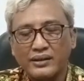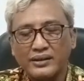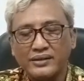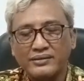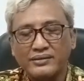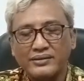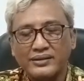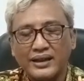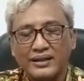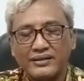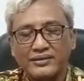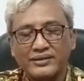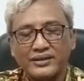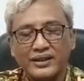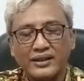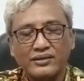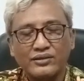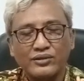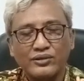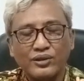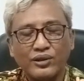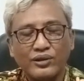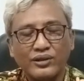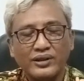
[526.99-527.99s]
lintas
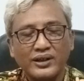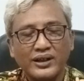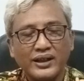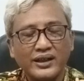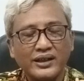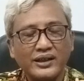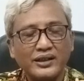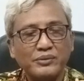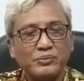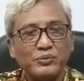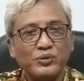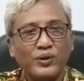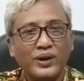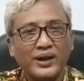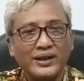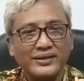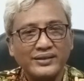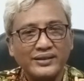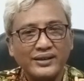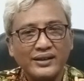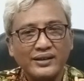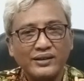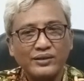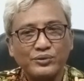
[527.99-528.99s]
sektor
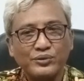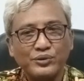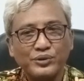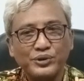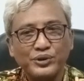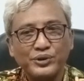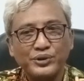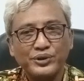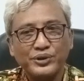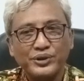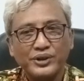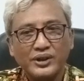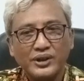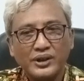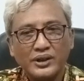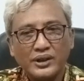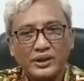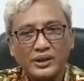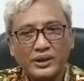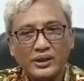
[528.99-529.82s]
keilmuannya untuk